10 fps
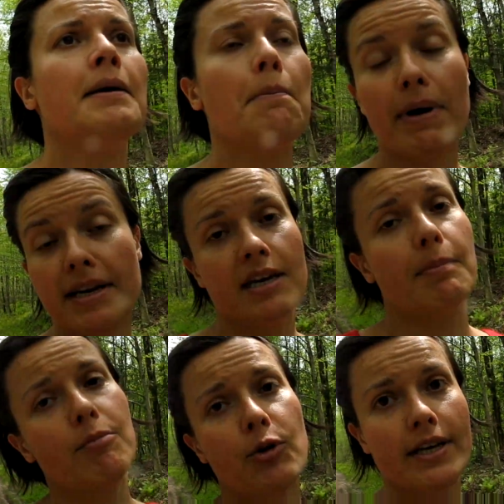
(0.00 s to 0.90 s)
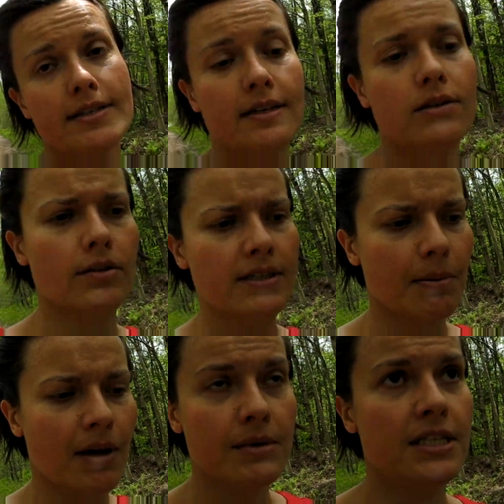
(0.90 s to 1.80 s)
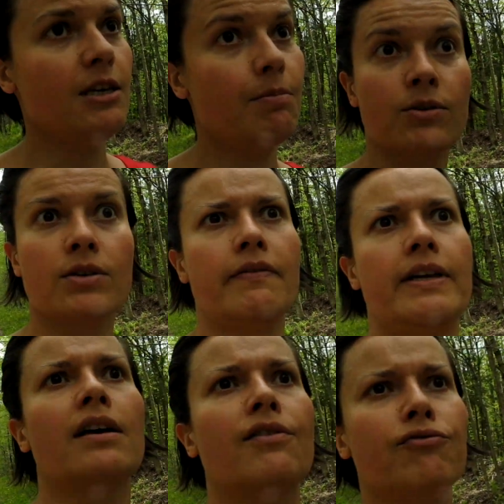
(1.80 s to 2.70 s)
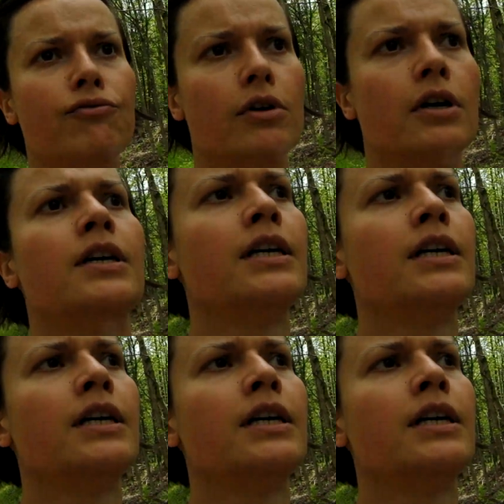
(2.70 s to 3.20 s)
pas être capable de rester dedans cet après-midi parce que ça va être un four,